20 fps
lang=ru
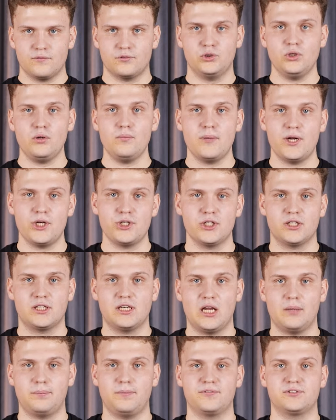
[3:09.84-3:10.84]
В том матче
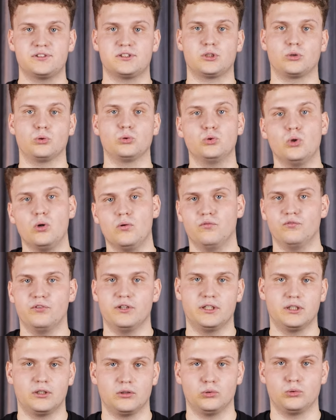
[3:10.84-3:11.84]
Карпов с трудом
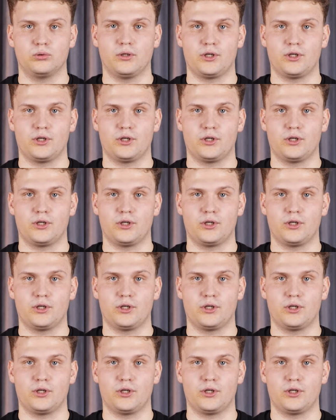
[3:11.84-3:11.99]
выиграл у